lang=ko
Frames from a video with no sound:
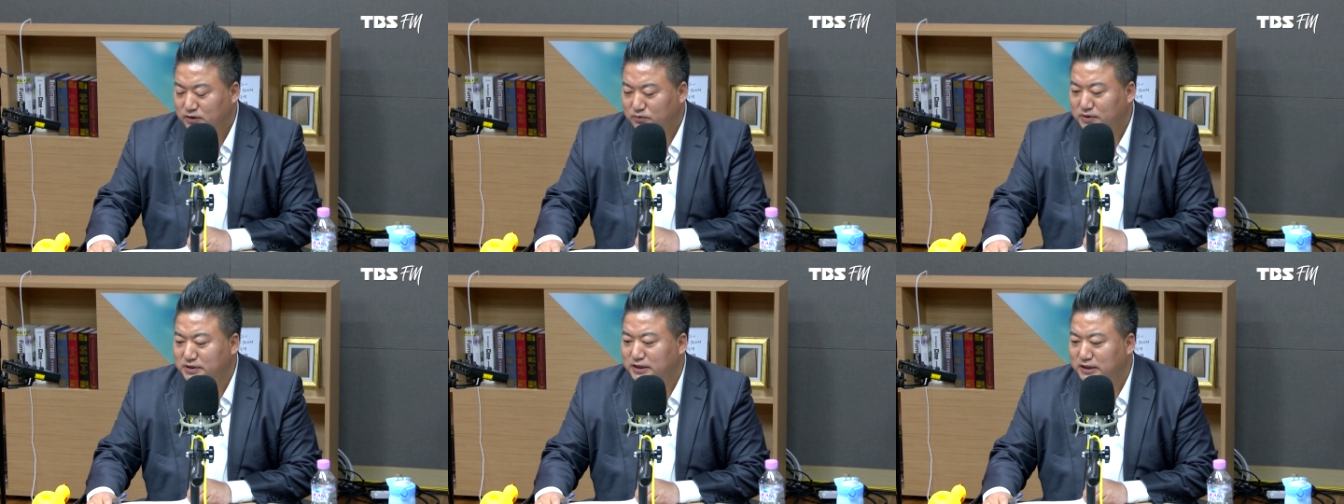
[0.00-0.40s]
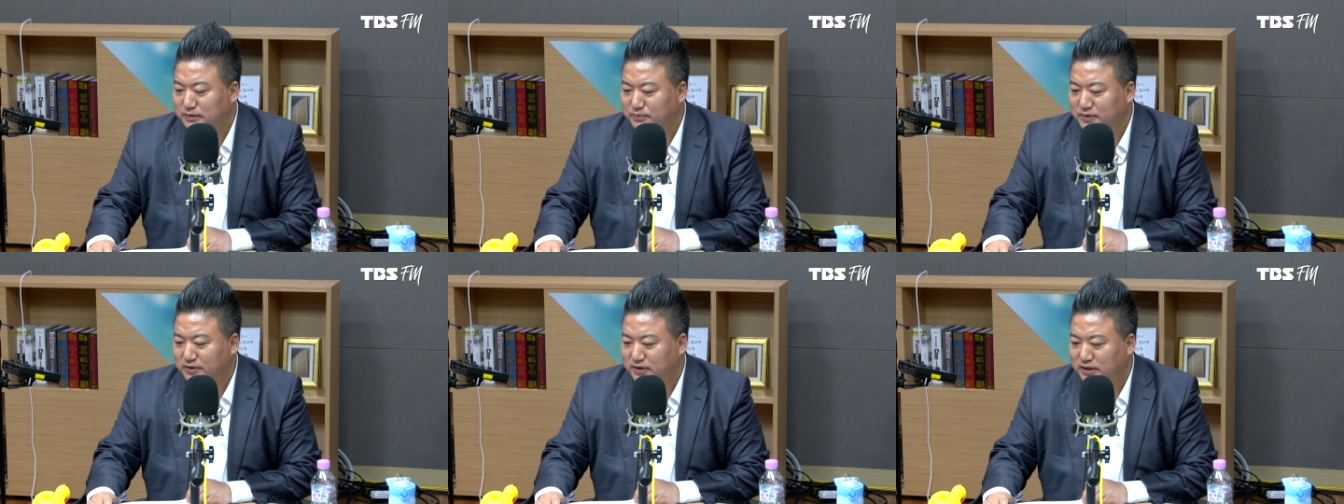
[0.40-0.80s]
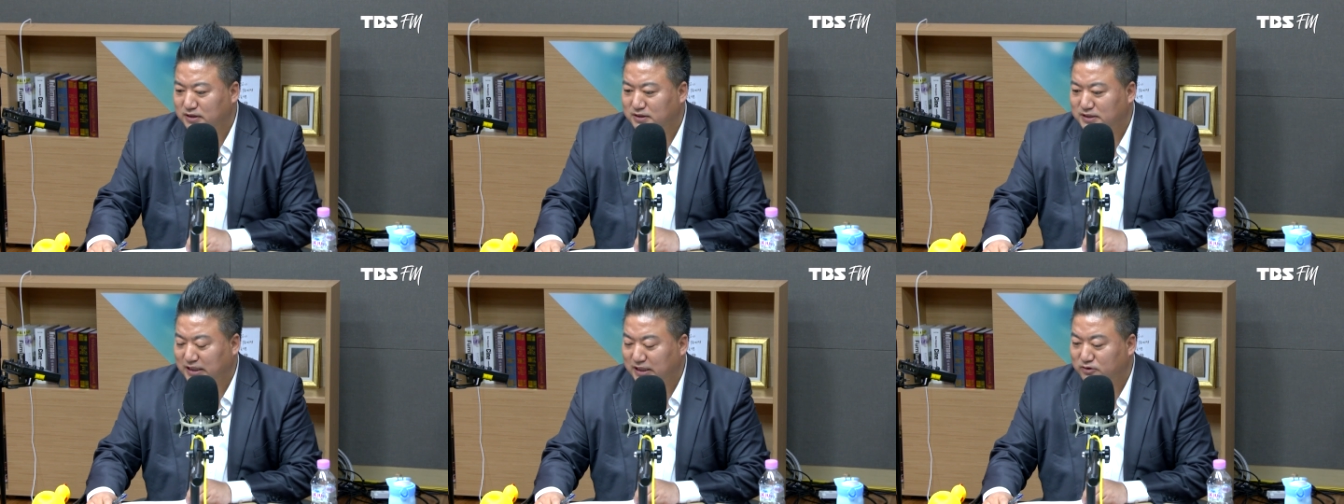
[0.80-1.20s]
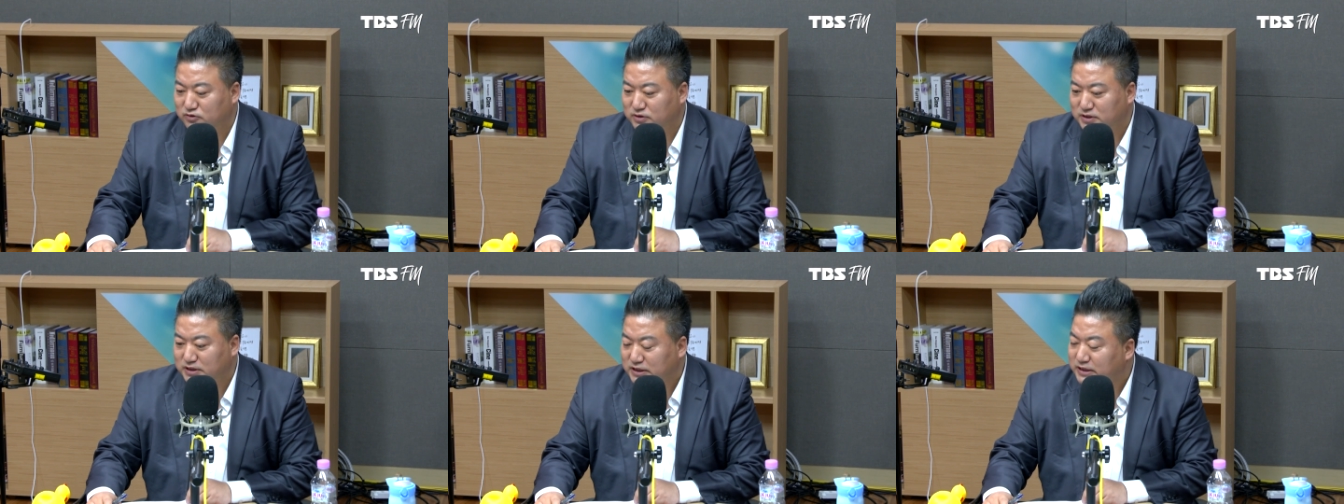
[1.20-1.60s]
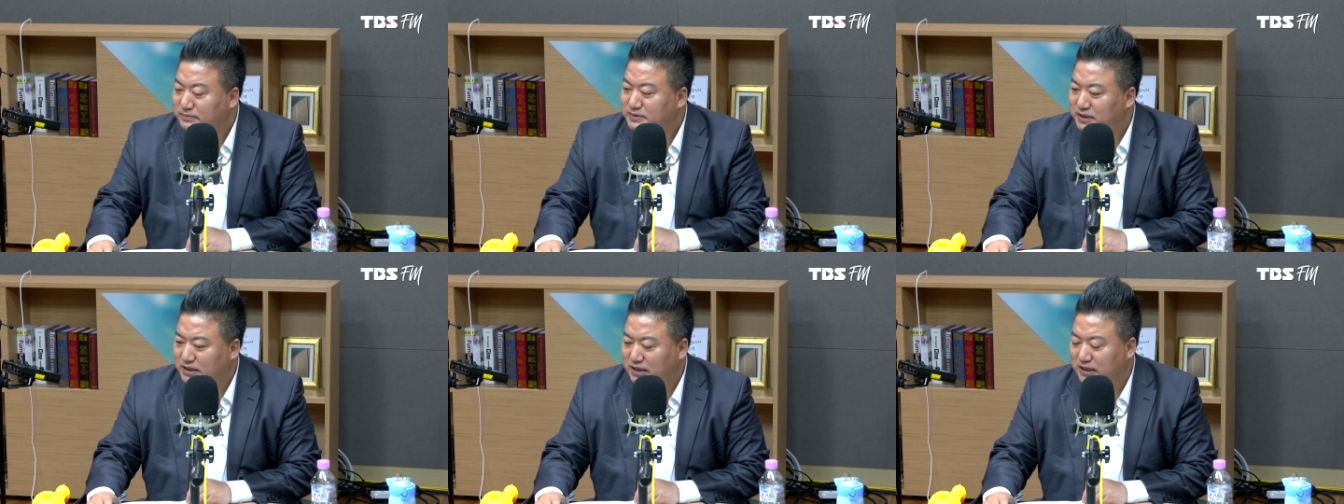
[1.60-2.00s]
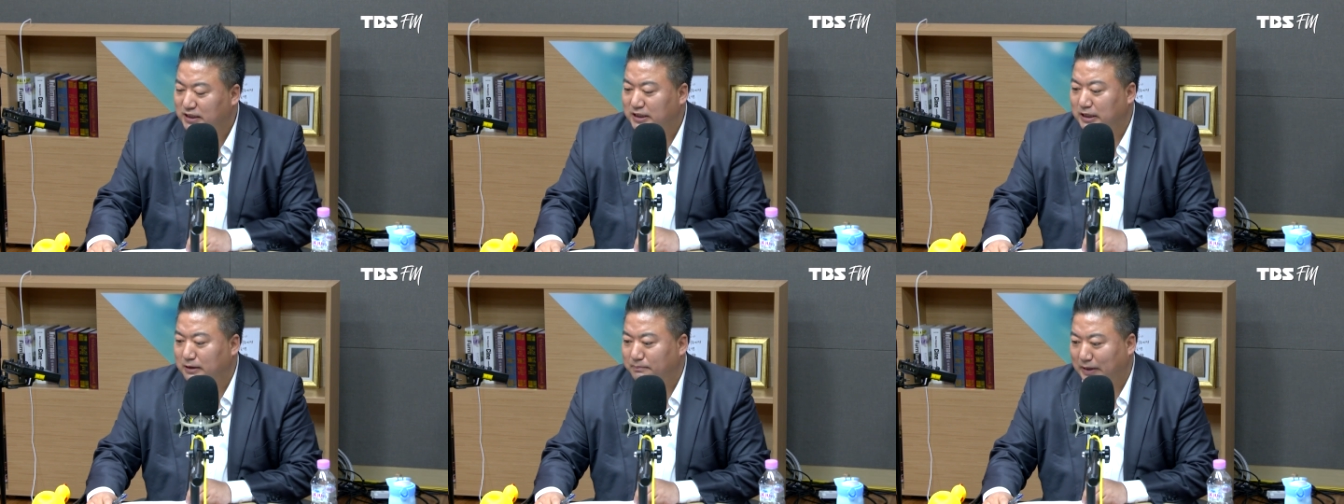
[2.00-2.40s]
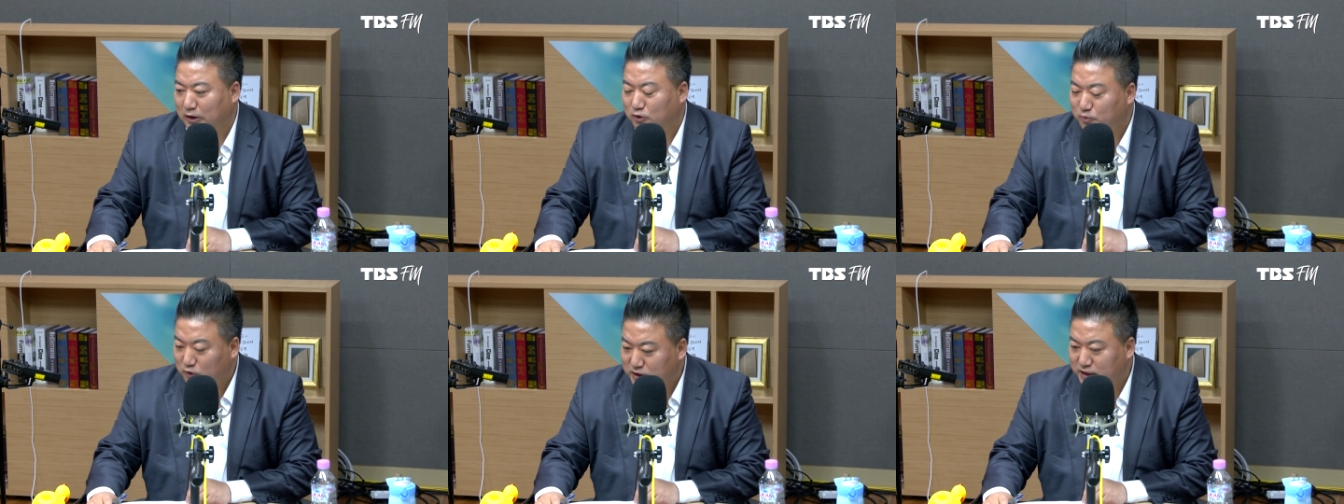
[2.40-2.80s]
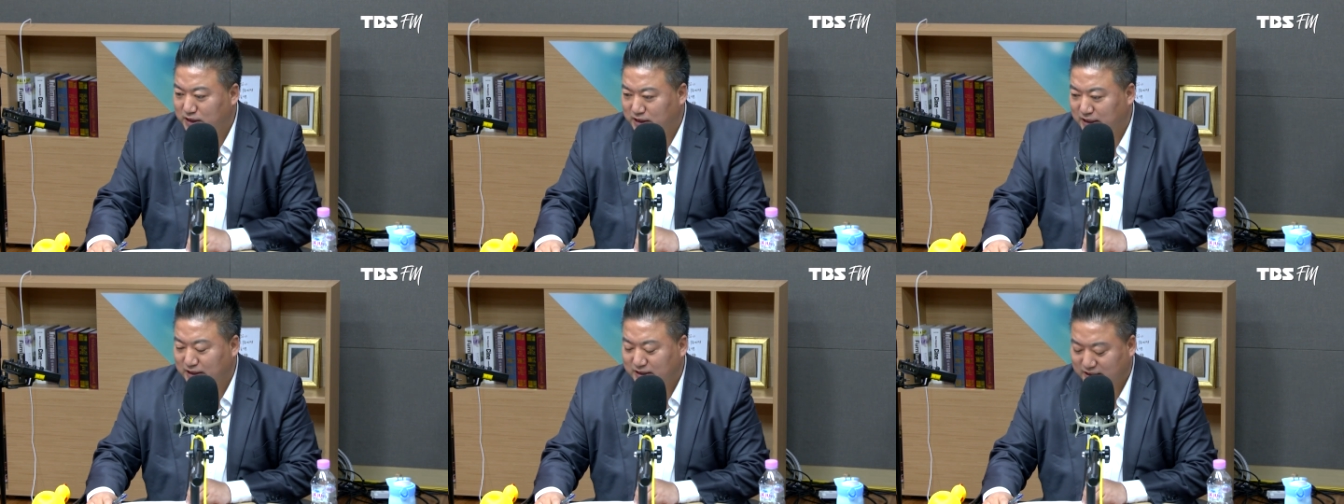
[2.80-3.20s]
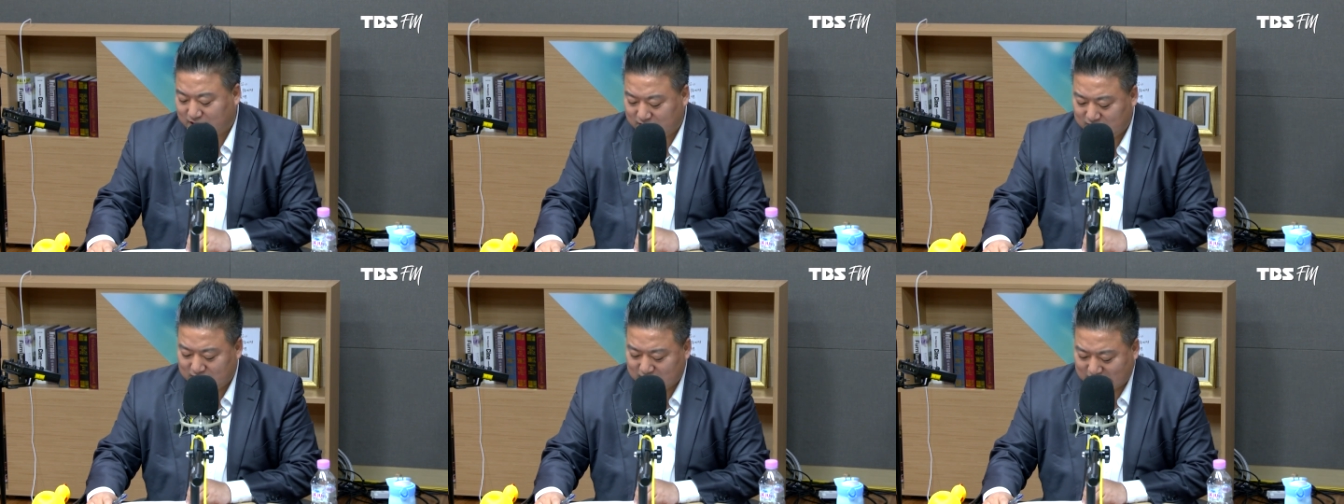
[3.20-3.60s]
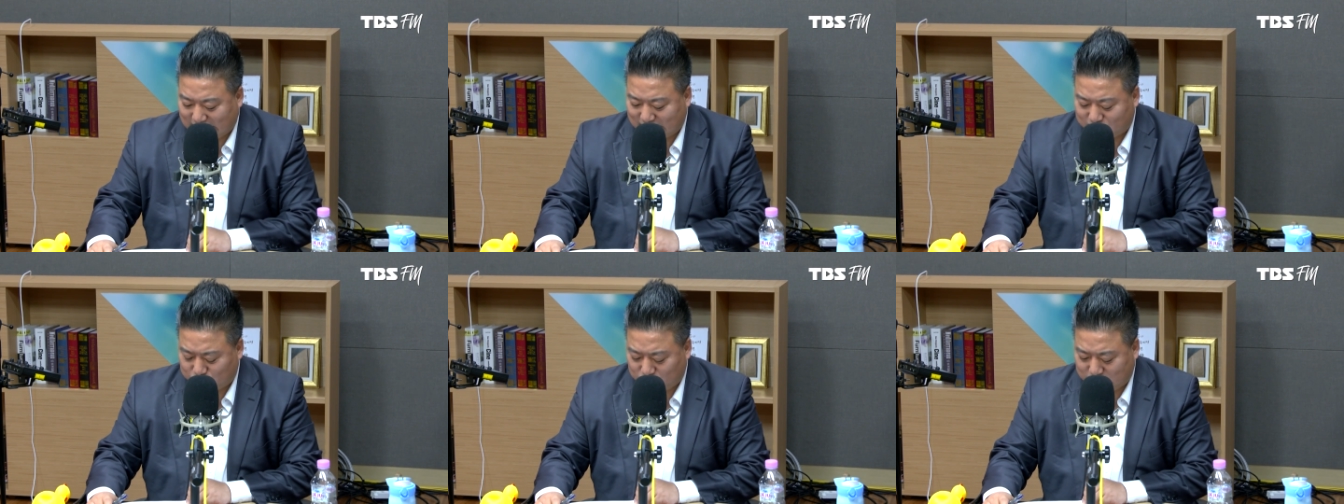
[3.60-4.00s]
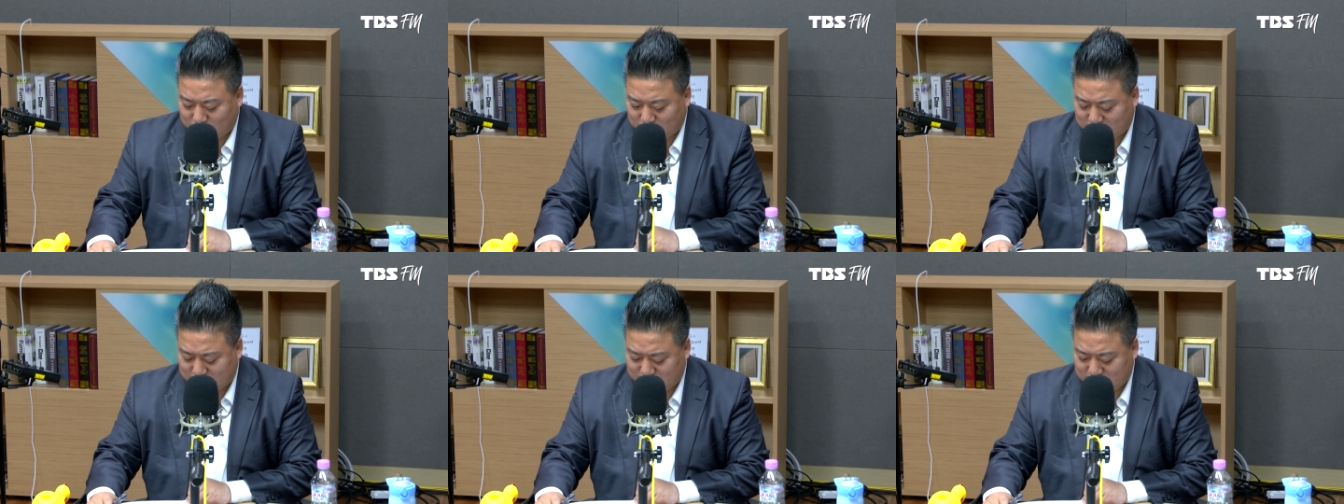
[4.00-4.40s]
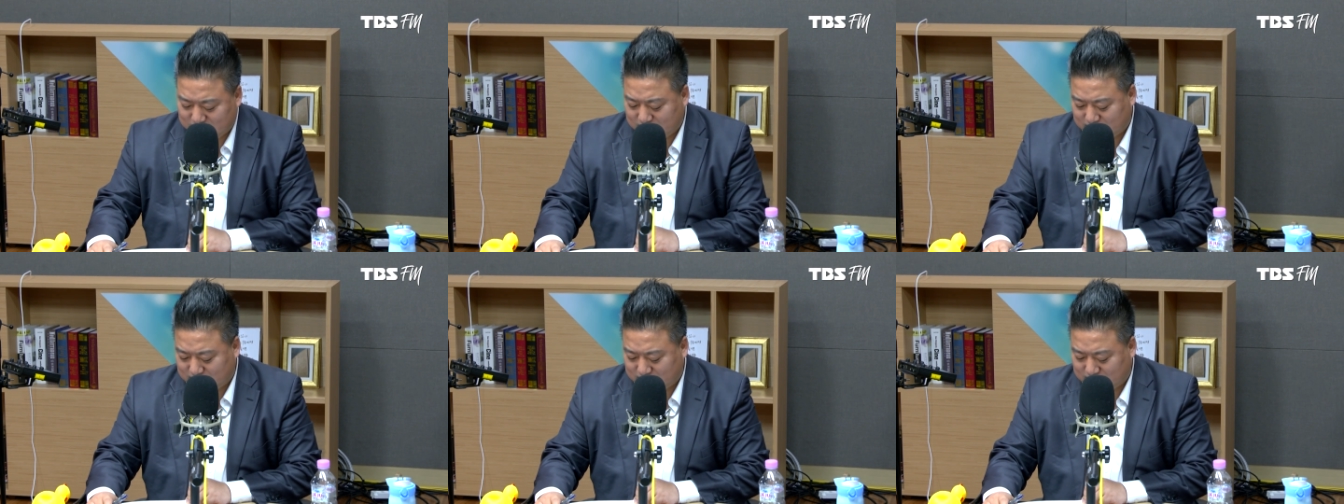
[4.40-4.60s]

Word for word: 원내대표 역할을 잘할 수 있는 책임자가 바로 본인이다 이렇게 음. 강조를 하고 있습니다.